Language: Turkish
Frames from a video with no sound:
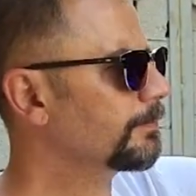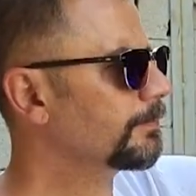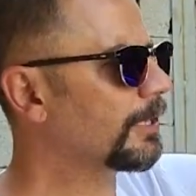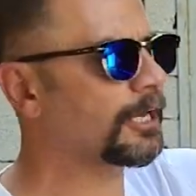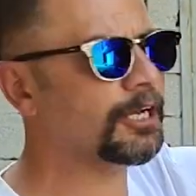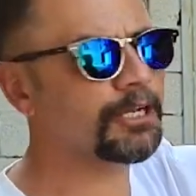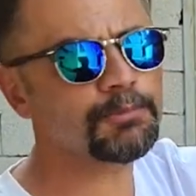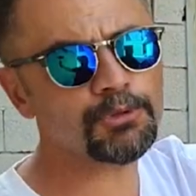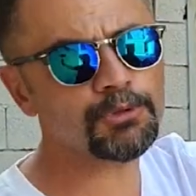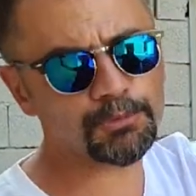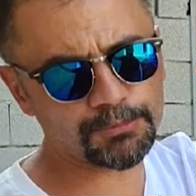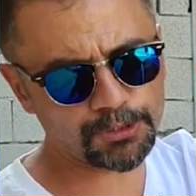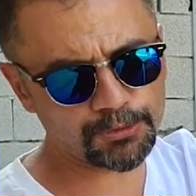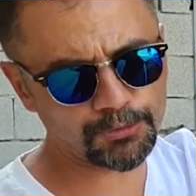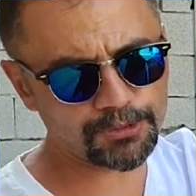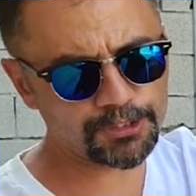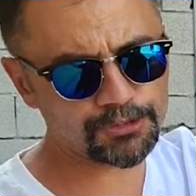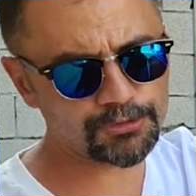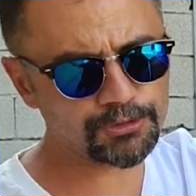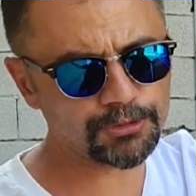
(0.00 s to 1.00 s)
alüminyumdan
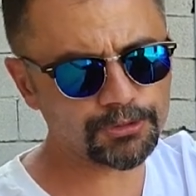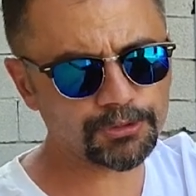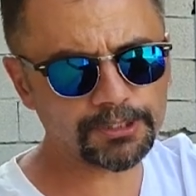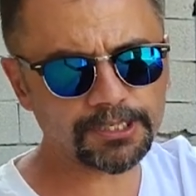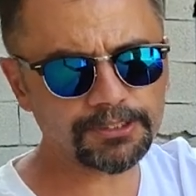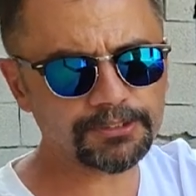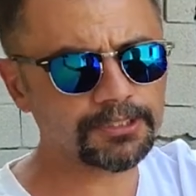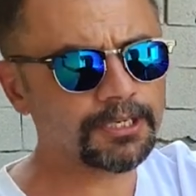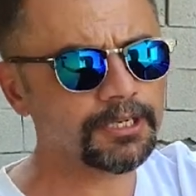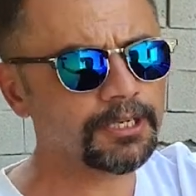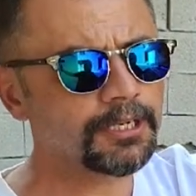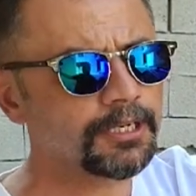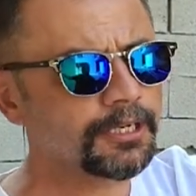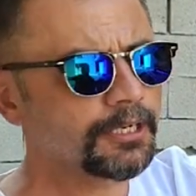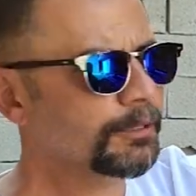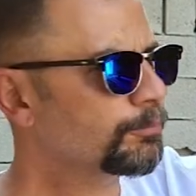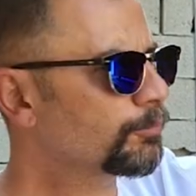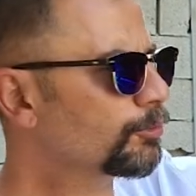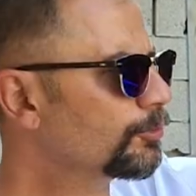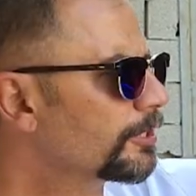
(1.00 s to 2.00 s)
üretiliyor.
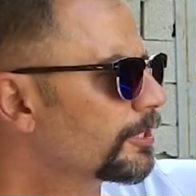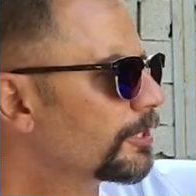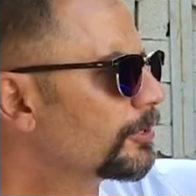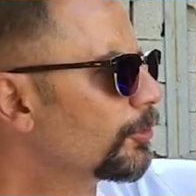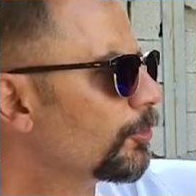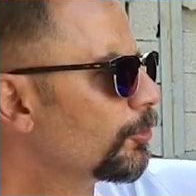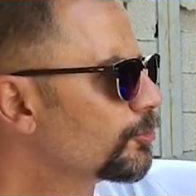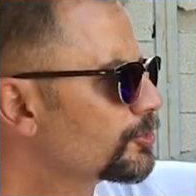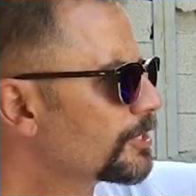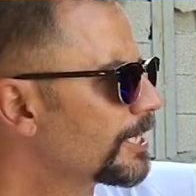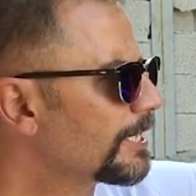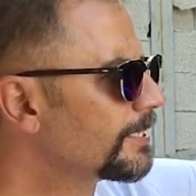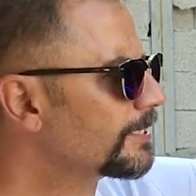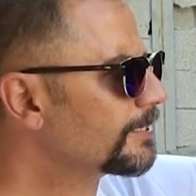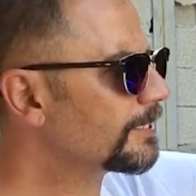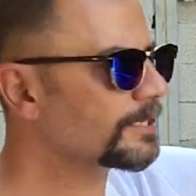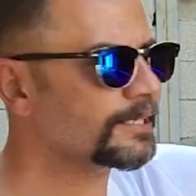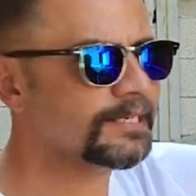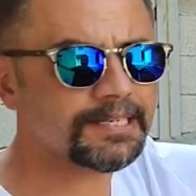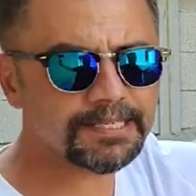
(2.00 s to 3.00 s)
Bunların
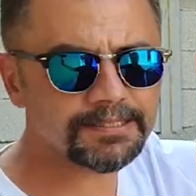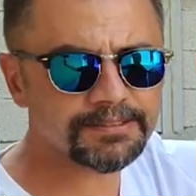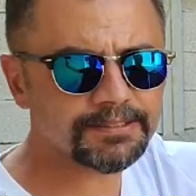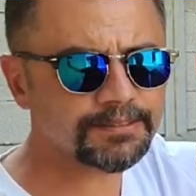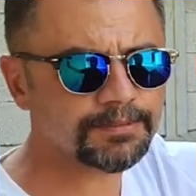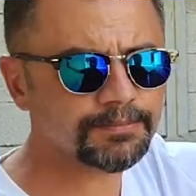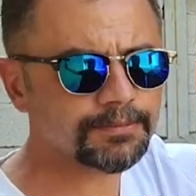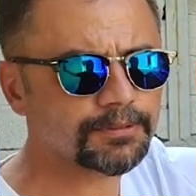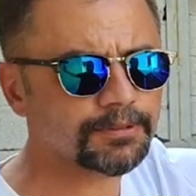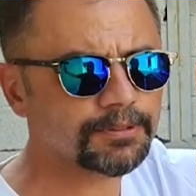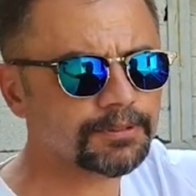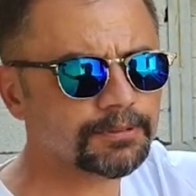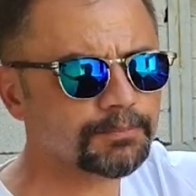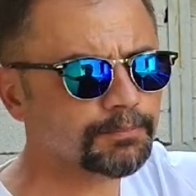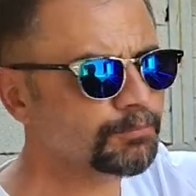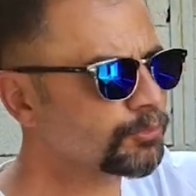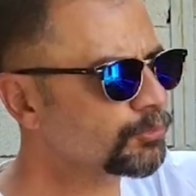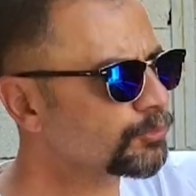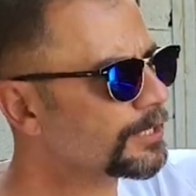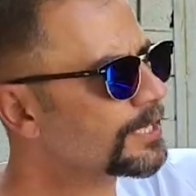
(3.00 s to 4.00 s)
özellikleri nedir?
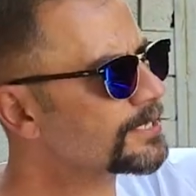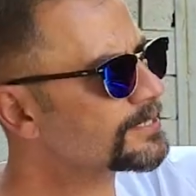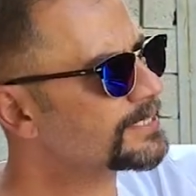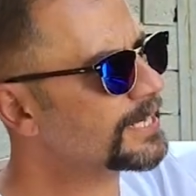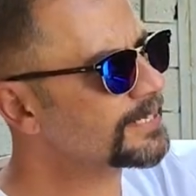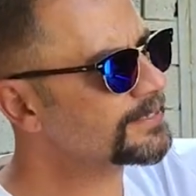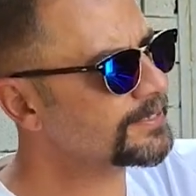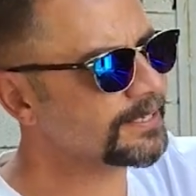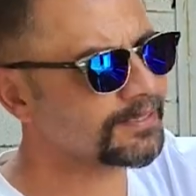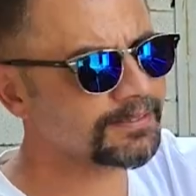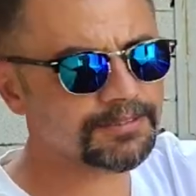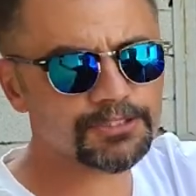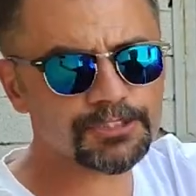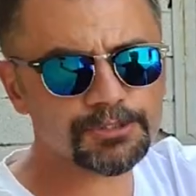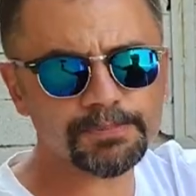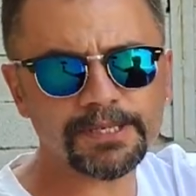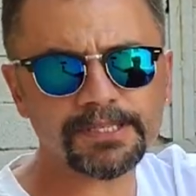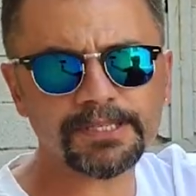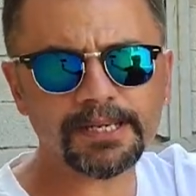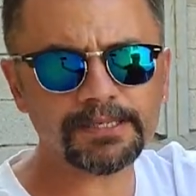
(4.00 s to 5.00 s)
Bunlar zaten dış
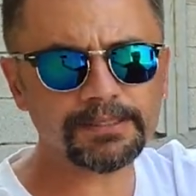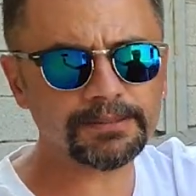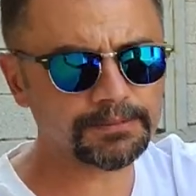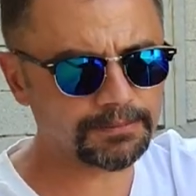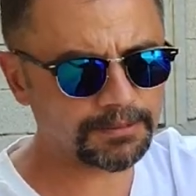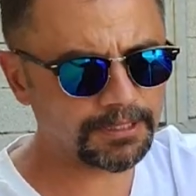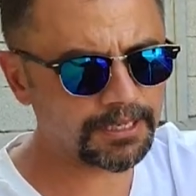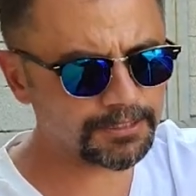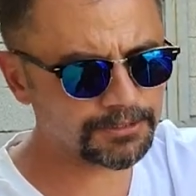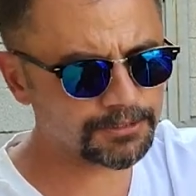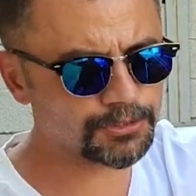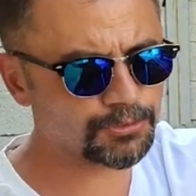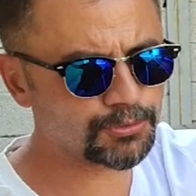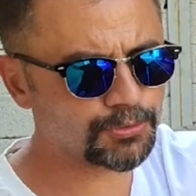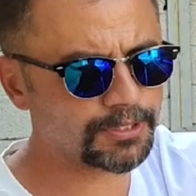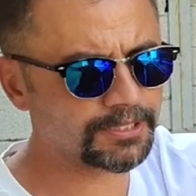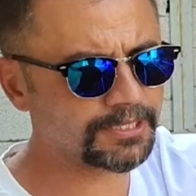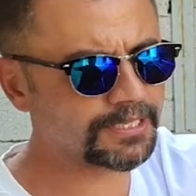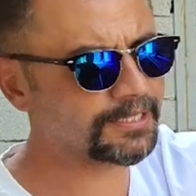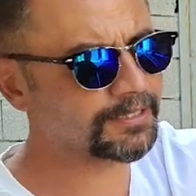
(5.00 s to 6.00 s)
mekan
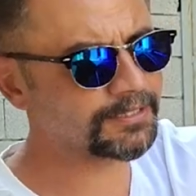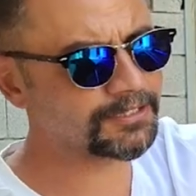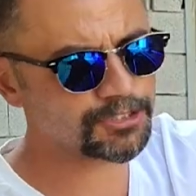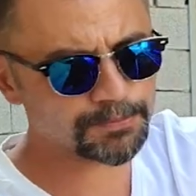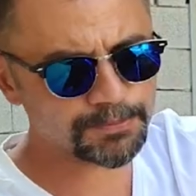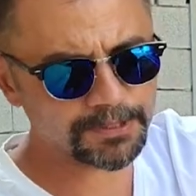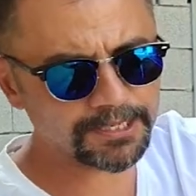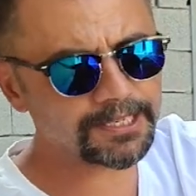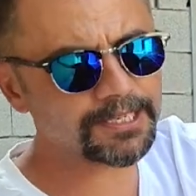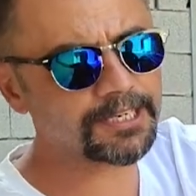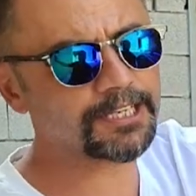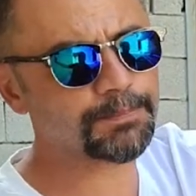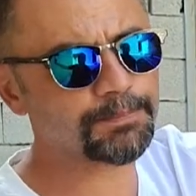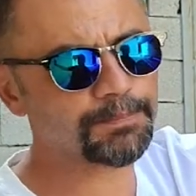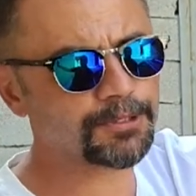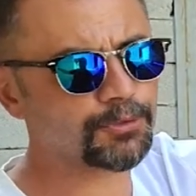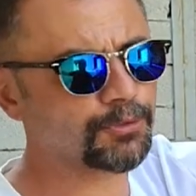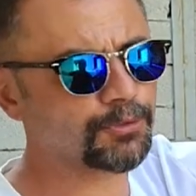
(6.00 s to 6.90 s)
aksesuarı ya da dış mekan ekipmanı